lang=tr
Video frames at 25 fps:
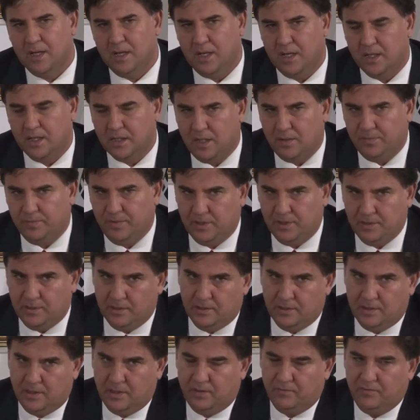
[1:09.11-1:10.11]

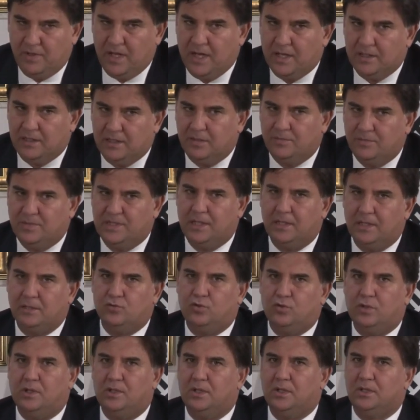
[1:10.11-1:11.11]
Akabinde de verdiğimiz ek
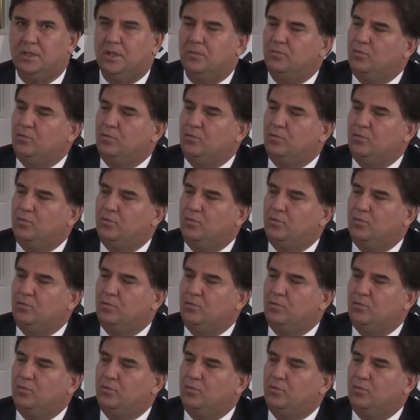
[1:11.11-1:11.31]
sürede